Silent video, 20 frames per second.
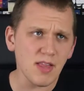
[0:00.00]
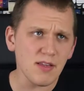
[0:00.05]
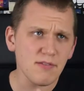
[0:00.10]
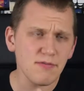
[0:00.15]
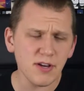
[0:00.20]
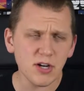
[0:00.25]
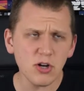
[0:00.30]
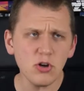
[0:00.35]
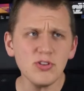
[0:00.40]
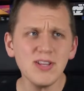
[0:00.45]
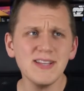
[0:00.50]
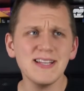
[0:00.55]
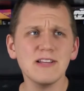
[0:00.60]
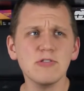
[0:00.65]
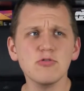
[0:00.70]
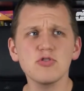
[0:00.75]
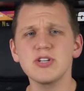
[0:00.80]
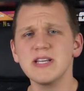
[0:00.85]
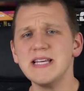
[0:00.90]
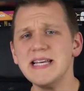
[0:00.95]
Wygląda na
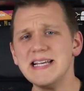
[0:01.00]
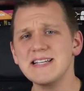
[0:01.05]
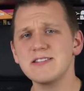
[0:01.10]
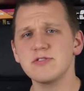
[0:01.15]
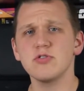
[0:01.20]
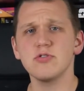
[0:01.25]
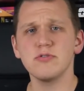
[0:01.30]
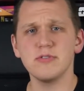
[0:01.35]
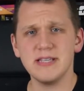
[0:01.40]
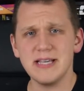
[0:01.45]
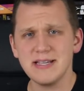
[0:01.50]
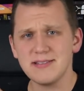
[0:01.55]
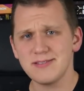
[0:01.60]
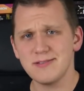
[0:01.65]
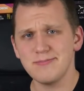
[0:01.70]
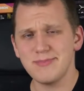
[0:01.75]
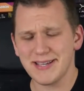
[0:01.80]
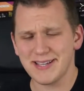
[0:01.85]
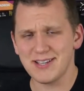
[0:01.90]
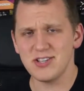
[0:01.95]
to, że jest to jest
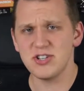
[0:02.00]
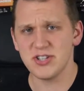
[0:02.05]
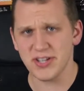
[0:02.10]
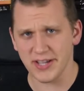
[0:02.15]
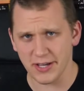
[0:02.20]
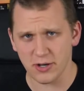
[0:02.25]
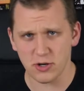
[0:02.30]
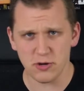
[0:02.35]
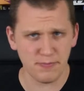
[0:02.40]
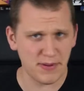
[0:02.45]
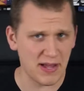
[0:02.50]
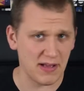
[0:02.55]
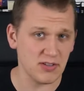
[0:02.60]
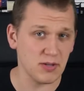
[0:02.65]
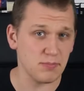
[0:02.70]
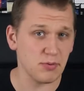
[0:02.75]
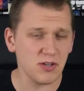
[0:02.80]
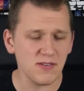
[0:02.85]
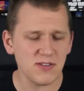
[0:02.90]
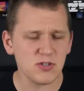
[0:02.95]
tym jakieś ziarenko
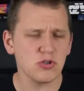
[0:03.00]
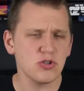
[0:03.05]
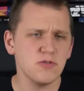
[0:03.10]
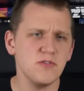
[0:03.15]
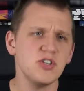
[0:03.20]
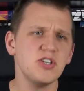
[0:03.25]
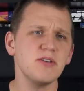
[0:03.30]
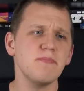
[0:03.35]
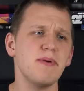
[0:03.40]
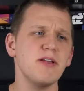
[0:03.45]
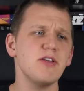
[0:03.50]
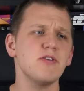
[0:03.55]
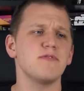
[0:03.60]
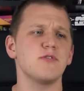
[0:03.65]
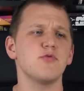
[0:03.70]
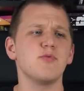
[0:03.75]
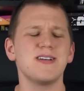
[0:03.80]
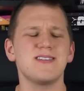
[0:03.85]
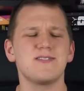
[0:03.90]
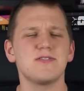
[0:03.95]
prawdy, ponieważ oczywiście Benioff
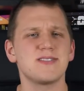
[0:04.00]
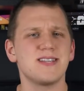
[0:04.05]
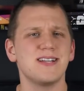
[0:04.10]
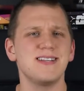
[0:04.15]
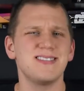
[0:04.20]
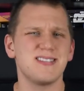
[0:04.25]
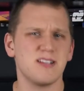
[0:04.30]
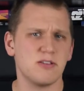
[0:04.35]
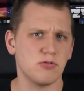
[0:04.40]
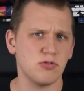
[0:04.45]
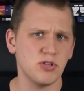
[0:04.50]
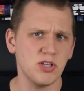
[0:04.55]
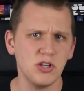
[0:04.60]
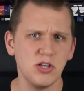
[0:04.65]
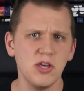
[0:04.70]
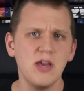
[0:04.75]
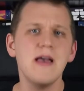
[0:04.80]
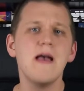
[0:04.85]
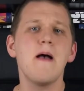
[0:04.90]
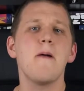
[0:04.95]
i Weiss zostali
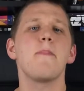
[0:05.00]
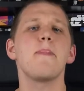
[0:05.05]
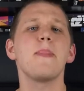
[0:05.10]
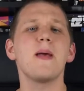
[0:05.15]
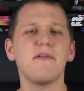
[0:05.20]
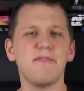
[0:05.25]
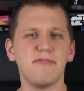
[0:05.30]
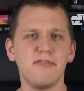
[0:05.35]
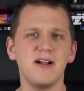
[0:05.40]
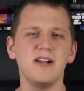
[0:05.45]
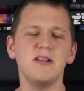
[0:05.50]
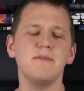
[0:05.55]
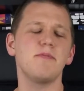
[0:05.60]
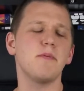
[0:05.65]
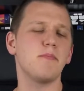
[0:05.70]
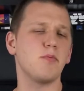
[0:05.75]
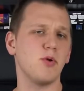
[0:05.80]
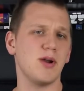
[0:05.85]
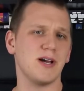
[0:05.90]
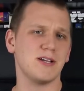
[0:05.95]
zatrudnieni na fali
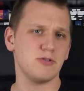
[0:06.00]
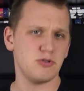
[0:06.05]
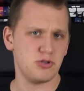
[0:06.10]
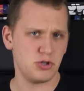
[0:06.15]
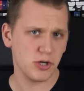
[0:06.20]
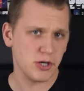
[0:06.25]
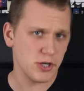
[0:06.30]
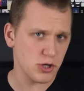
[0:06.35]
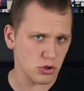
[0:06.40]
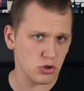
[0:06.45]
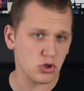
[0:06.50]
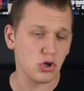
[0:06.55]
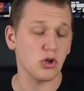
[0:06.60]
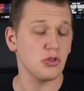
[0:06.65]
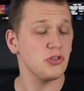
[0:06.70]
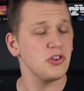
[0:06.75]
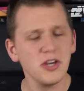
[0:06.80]
popularności Grotron.